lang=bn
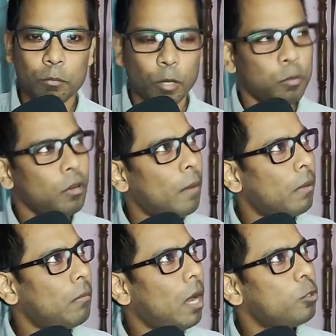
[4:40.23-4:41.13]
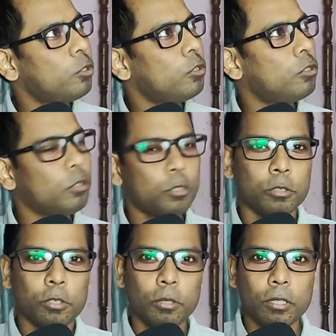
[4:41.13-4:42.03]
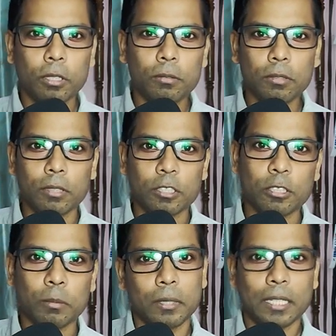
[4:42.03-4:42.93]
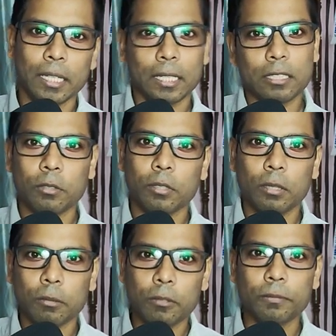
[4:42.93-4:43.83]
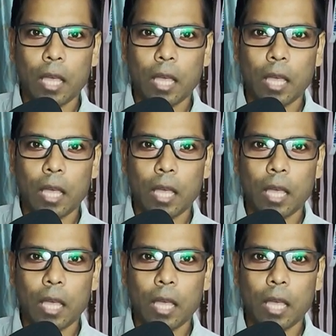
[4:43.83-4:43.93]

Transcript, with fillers: প্রভু আমার মা অসুস্থ সুস্থ করে দাও ঈশ্বর বলে ঠিক আছে করে দেবো